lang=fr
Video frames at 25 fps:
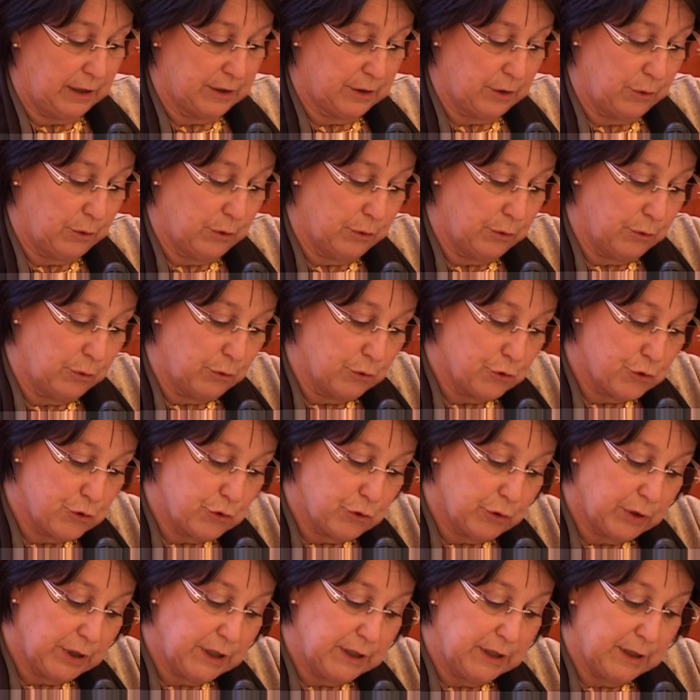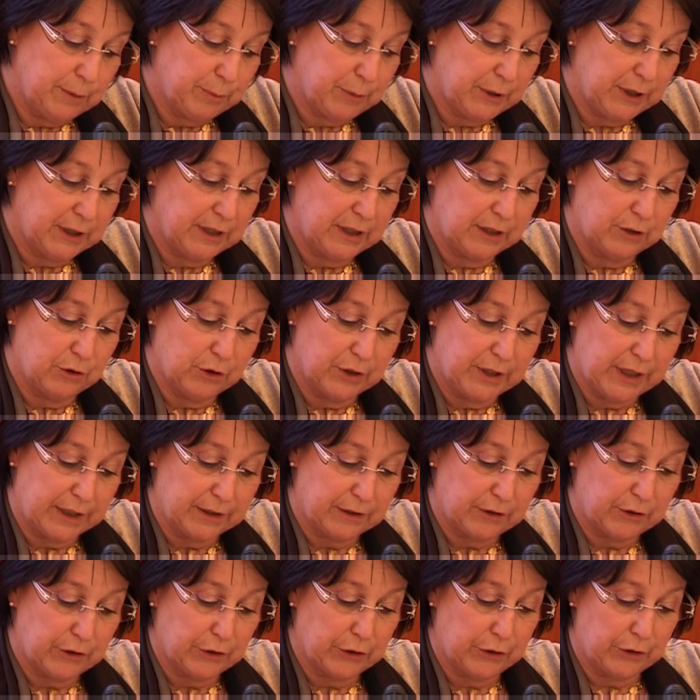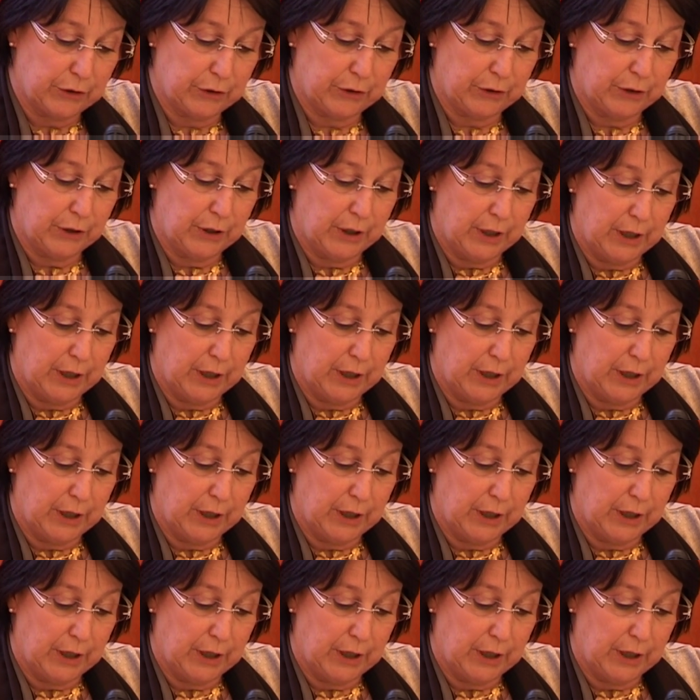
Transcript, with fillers: au, jury des prix des donateurs